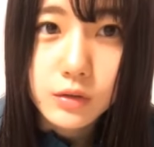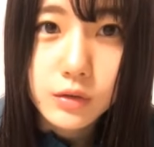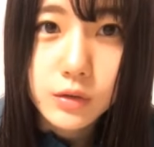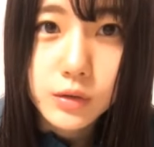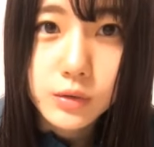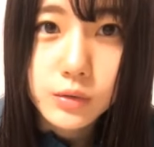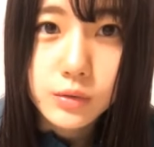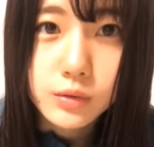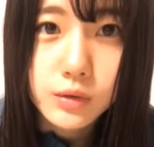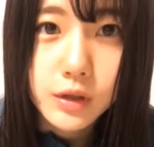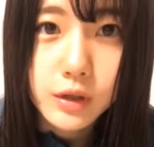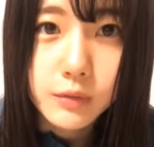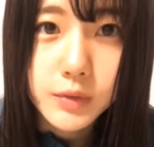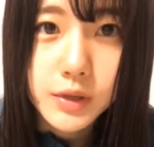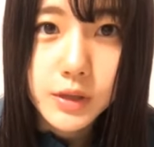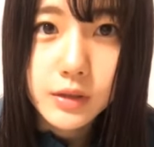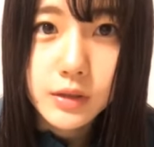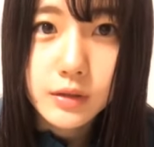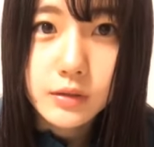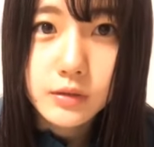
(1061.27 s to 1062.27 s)
どういうこと
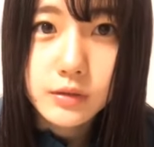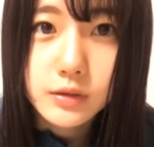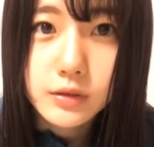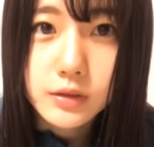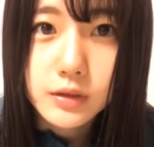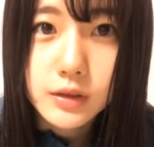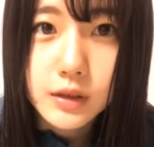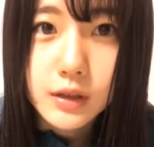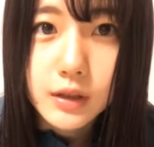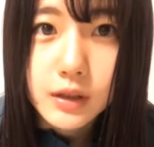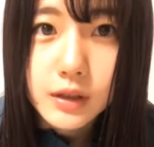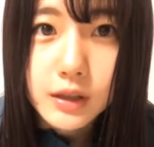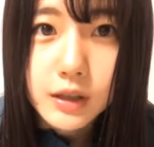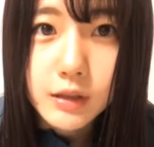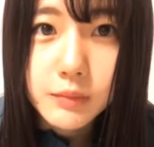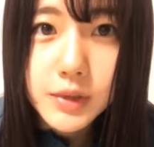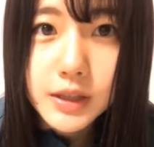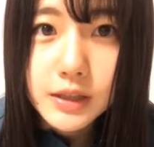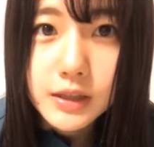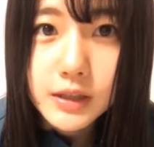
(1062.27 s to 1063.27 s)
紙に書くって
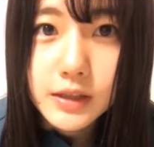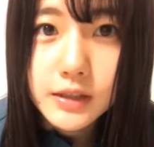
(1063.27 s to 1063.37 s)
紙に